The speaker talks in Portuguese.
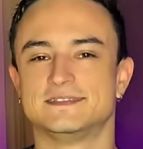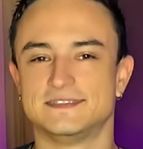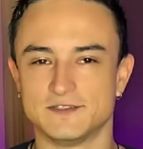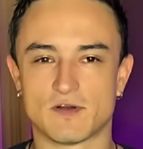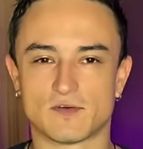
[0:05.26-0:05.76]

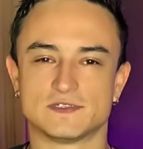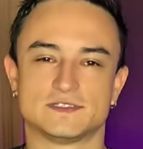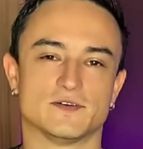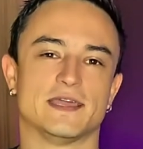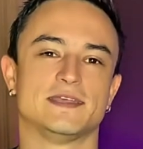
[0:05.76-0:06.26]
Se não
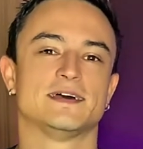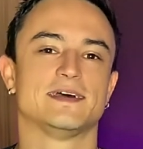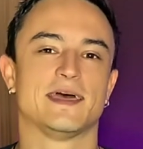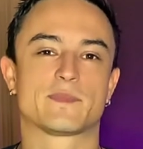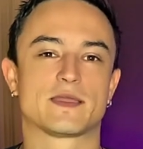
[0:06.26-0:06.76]
aconteceu ainda,
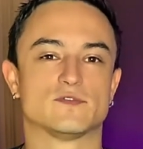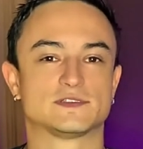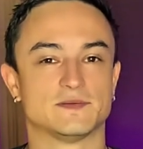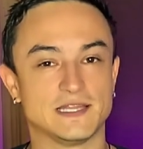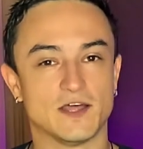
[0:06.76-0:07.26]
é porque
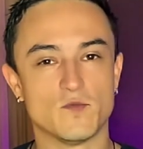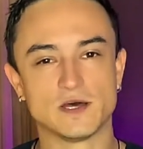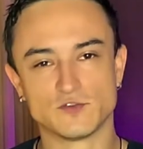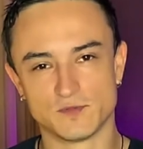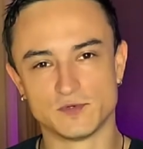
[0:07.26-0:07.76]
você não
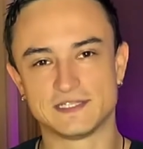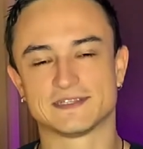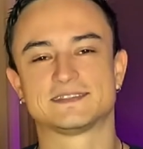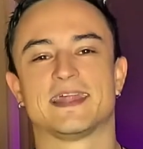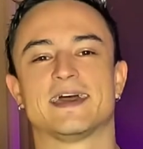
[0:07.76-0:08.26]
mandou
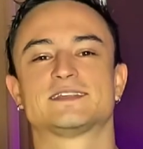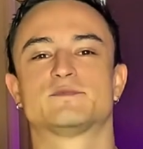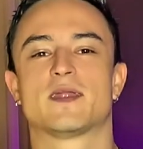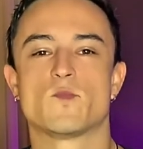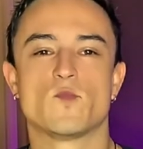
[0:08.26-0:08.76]
muitas tracks
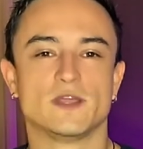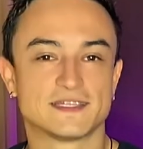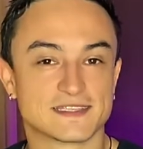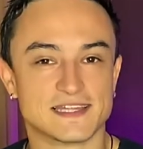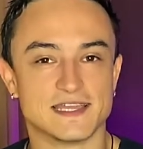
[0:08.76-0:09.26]
para muitas